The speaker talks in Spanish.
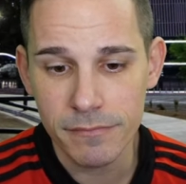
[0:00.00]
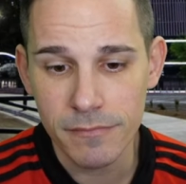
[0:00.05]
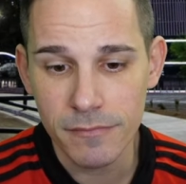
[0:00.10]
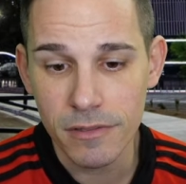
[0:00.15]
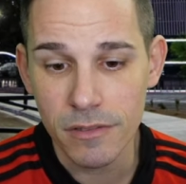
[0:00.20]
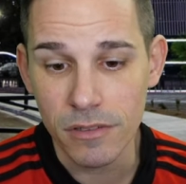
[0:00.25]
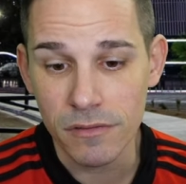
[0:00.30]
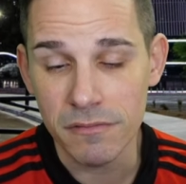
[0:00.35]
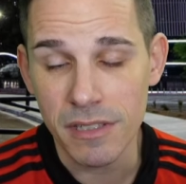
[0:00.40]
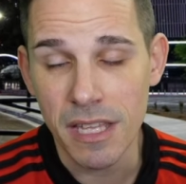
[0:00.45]

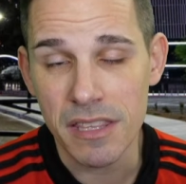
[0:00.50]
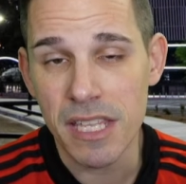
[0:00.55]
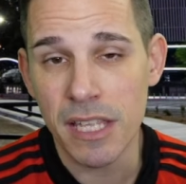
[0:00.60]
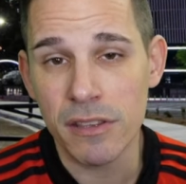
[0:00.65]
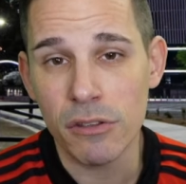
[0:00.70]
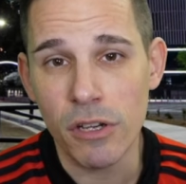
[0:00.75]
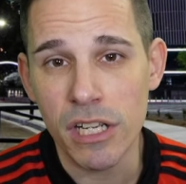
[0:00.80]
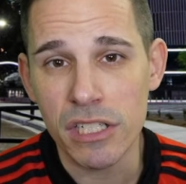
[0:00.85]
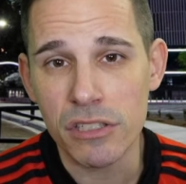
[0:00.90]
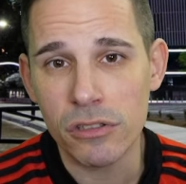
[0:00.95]
Mm,
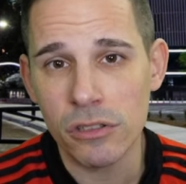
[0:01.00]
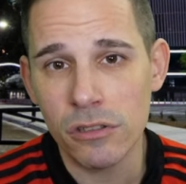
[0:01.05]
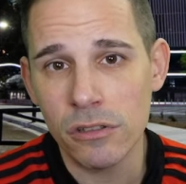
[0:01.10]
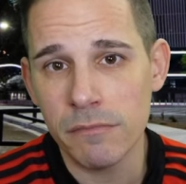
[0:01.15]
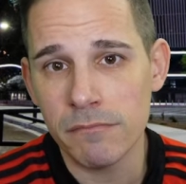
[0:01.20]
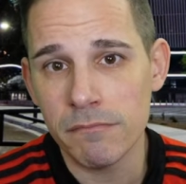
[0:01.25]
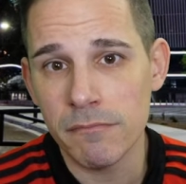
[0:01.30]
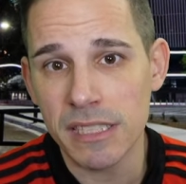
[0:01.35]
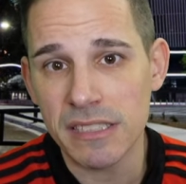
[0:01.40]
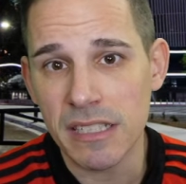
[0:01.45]
diciendo esto,
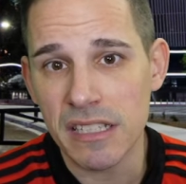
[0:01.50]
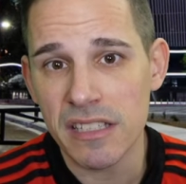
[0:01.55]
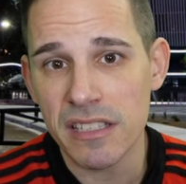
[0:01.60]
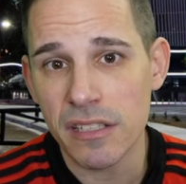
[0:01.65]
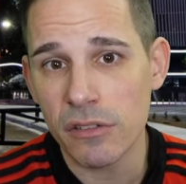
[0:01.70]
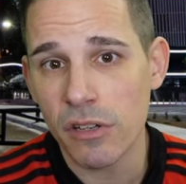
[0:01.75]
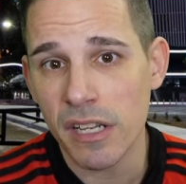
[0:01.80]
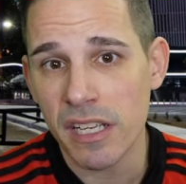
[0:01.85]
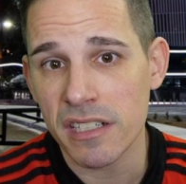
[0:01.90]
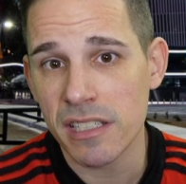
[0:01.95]
me estás
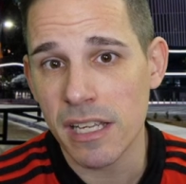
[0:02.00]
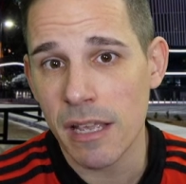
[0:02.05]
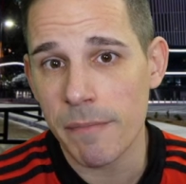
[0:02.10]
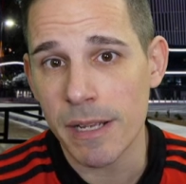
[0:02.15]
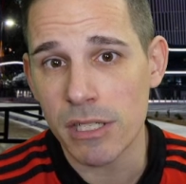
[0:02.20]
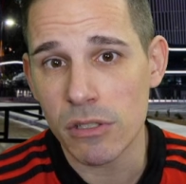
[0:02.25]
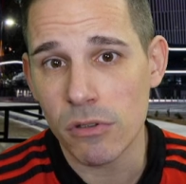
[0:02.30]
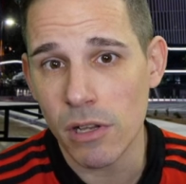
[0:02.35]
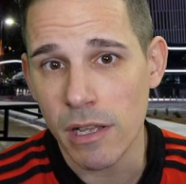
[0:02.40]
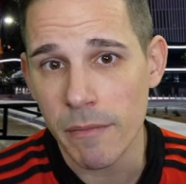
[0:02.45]
diciendo que sí que
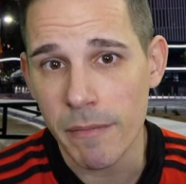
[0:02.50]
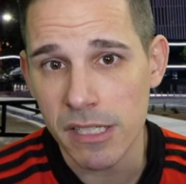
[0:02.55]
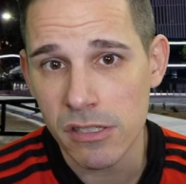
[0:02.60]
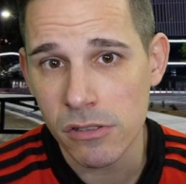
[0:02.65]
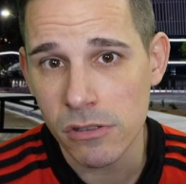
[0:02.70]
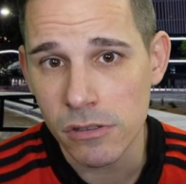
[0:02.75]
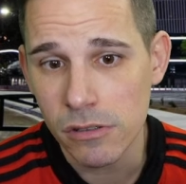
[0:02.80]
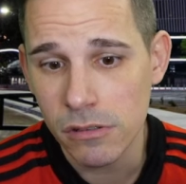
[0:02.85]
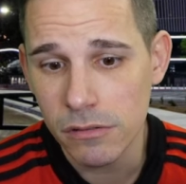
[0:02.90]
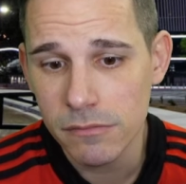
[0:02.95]
pasó lo que
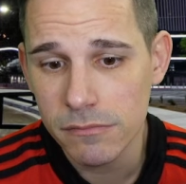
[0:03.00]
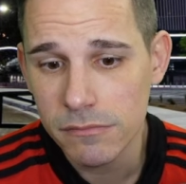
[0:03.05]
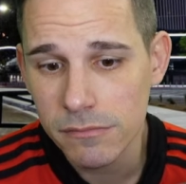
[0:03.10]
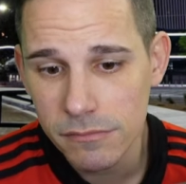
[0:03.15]
pasó, ¿no?